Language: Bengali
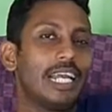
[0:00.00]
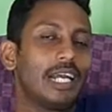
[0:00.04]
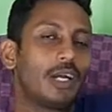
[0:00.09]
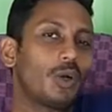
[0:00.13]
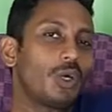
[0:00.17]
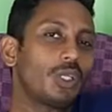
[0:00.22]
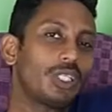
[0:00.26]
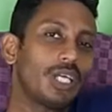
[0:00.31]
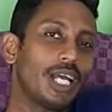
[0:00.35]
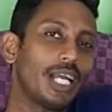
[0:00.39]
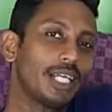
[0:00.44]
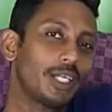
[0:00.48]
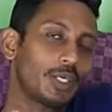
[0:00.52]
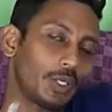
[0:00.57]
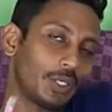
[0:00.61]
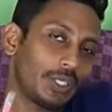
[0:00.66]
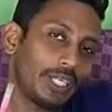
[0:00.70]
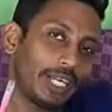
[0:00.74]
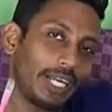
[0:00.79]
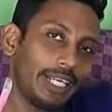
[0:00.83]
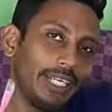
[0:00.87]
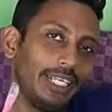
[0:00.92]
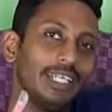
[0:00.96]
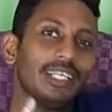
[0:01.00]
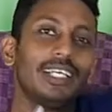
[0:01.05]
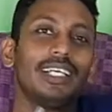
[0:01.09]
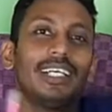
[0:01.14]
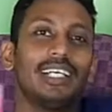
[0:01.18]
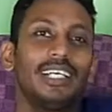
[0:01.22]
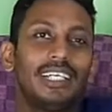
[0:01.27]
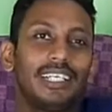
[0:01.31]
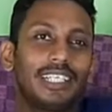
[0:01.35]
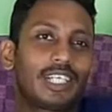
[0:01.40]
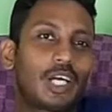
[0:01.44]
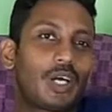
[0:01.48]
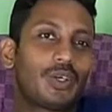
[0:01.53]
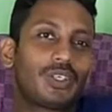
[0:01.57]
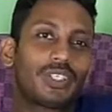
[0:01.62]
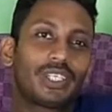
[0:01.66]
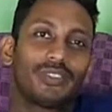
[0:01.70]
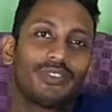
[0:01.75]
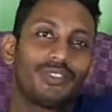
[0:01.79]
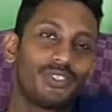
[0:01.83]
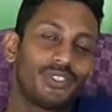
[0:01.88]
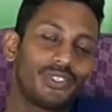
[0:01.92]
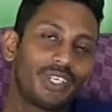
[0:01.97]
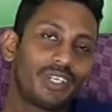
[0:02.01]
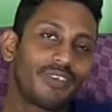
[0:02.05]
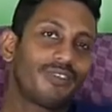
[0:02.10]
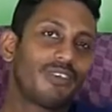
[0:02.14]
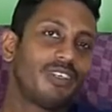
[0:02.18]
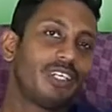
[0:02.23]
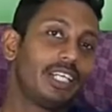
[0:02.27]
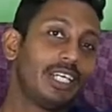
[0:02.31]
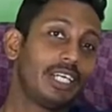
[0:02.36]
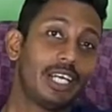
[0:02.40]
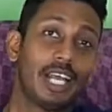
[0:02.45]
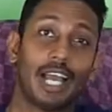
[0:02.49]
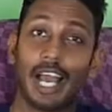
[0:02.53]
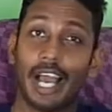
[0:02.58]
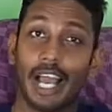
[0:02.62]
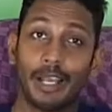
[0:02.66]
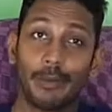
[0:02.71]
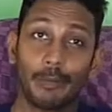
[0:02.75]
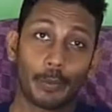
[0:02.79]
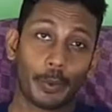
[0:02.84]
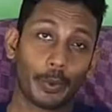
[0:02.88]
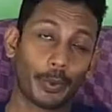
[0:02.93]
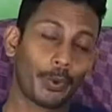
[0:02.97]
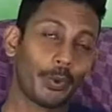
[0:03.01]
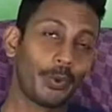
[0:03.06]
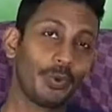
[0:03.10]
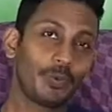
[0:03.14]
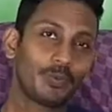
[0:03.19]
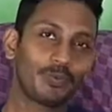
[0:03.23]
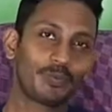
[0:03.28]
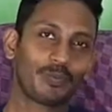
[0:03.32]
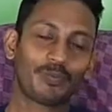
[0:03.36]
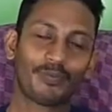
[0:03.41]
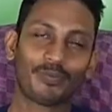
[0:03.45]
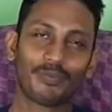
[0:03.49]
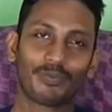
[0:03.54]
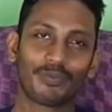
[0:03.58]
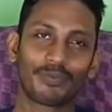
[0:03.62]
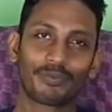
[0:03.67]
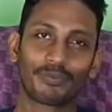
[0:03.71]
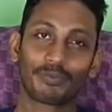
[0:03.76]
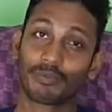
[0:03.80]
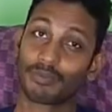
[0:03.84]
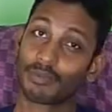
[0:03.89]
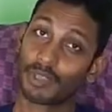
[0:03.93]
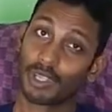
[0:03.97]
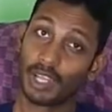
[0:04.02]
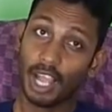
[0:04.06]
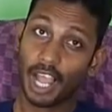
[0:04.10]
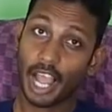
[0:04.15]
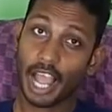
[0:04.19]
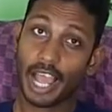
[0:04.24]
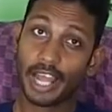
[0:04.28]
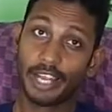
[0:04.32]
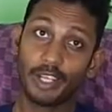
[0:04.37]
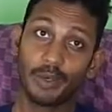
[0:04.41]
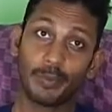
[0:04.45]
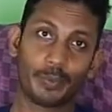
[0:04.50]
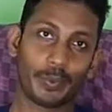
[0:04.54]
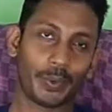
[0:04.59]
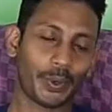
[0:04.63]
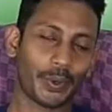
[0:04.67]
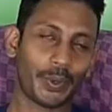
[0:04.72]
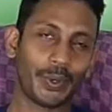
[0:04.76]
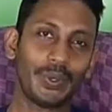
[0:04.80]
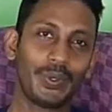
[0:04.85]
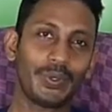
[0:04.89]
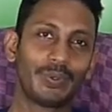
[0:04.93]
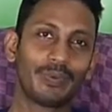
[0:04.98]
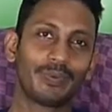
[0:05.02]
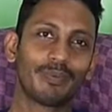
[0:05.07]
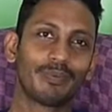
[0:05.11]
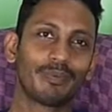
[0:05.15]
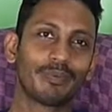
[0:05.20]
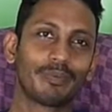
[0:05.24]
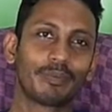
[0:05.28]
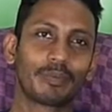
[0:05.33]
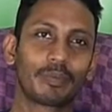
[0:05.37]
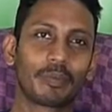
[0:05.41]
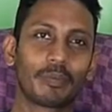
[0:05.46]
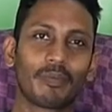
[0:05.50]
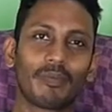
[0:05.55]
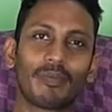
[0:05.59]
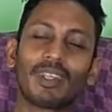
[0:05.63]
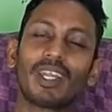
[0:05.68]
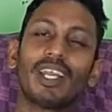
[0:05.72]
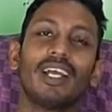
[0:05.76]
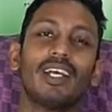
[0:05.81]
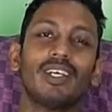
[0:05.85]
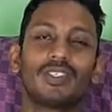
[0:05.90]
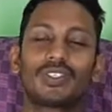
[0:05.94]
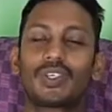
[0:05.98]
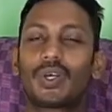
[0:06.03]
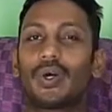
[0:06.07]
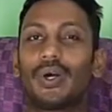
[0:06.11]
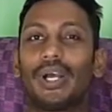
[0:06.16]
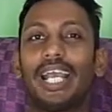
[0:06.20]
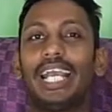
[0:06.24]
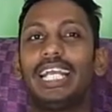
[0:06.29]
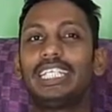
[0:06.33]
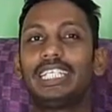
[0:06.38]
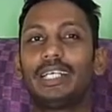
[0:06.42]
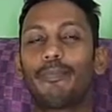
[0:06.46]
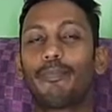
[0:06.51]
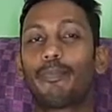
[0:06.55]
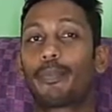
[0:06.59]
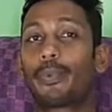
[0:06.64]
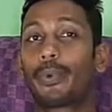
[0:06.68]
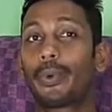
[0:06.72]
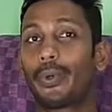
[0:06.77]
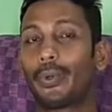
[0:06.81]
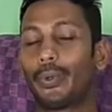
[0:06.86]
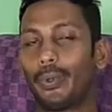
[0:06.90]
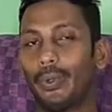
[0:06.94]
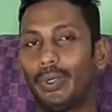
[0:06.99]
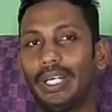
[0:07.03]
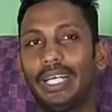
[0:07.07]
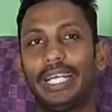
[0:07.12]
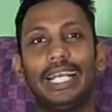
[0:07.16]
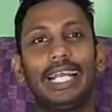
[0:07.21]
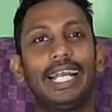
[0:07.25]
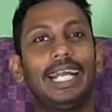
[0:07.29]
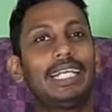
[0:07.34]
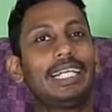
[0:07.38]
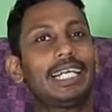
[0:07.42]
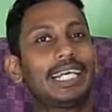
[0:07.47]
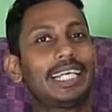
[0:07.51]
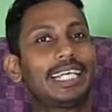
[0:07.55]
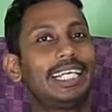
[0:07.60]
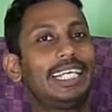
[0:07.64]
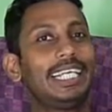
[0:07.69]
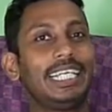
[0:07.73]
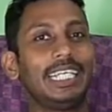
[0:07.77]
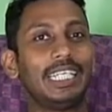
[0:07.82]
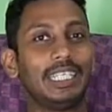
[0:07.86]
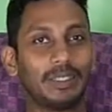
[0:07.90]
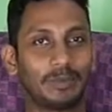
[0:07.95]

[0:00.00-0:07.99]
কথায় কথায় কাউকে ফোনে বলি হাই ব্রো হ্যালো ব্রো সো এই যে ব্রো এটা কি